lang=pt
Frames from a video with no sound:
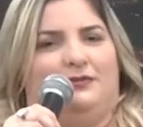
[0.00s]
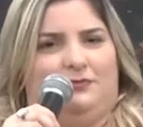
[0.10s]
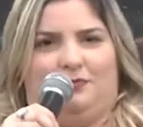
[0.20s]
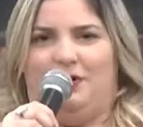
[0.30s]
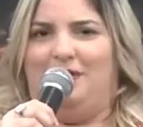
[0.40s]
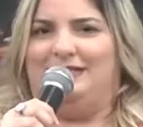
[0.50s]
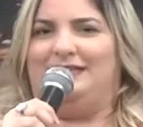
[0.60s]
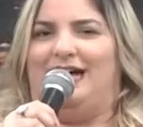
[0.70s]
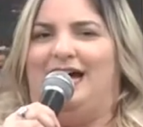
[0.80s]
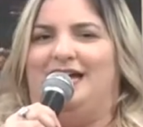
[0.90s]
vão
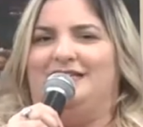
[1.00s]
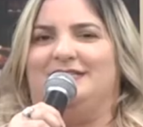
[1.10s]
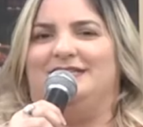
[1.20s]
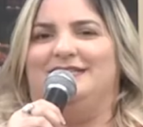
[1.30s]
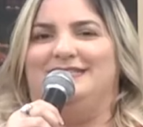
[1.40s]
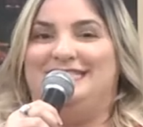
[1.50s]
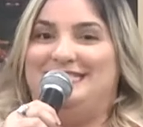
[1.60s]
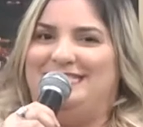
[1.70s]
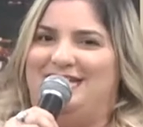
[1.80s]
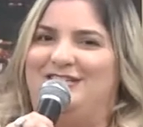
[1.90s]
atrás, que
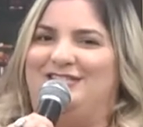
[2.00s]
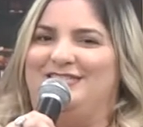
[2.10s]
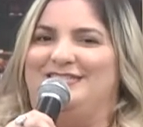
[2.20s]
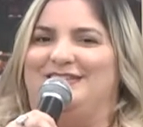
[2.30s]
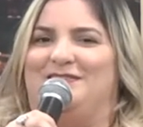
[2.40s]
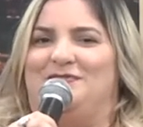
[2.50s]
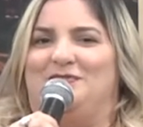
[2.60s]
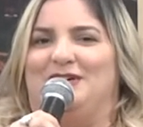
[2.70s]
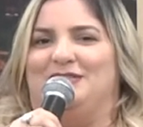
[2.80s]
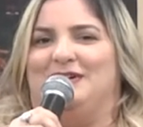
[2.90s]
existe sim,
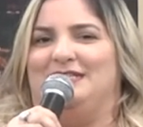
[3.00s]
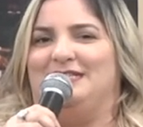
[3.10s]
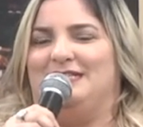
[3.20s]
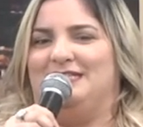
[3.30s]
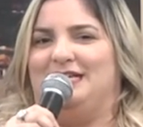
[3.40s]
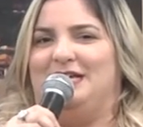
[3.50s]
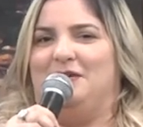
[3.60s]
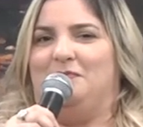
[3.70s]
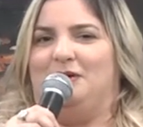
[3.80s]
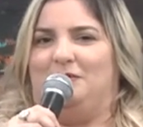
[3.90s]
viu, as vacinas
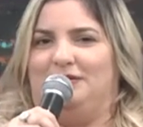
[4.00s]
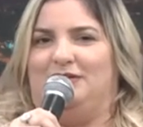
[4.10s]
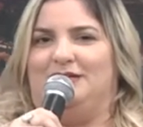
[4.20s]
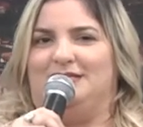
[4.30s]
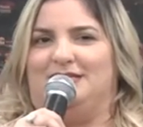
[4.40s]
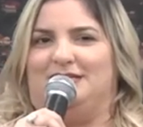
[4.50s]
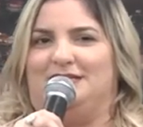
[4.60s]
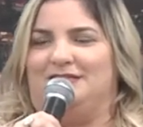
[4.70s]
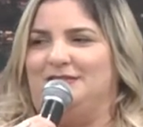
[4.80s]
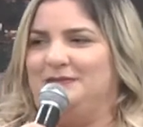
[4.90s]
aí para o
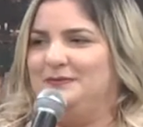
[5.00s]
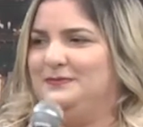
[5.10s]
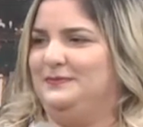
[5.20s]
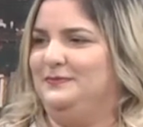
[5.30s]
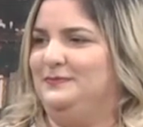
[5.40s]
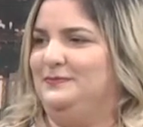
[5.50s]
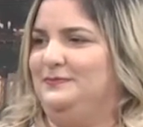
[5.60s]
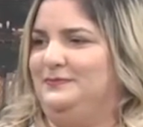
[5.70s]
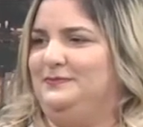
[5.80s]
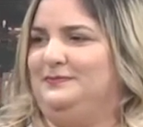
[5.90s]
adolescente. Com
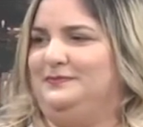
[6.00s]
certeza.